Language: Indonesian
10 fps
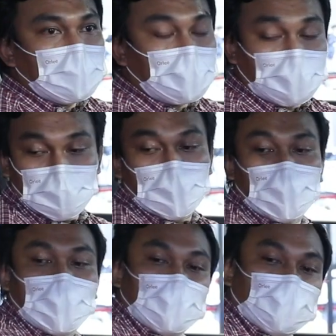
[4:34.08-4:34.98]
Salah satunya
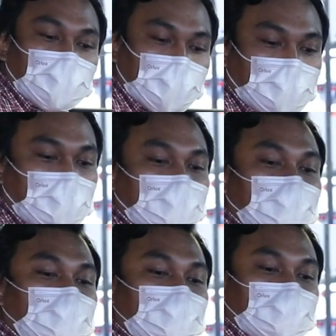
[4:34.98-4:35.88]
ialah kulit yang
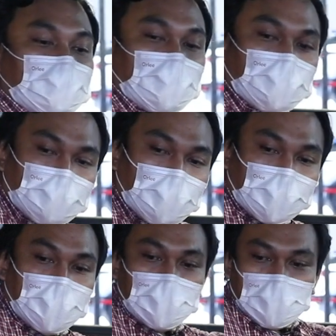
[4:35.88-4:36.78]
membungkus seluruh
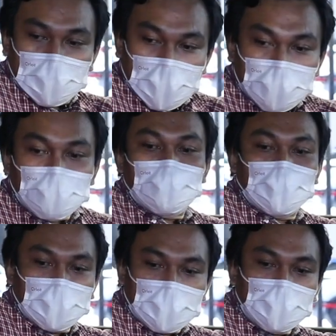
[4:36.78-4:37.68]
joknya dan
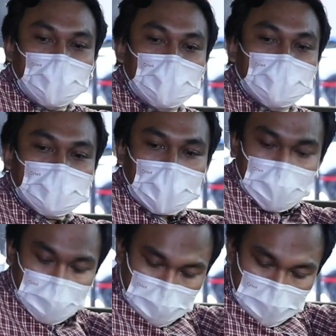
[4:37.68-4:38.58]
memiliki desain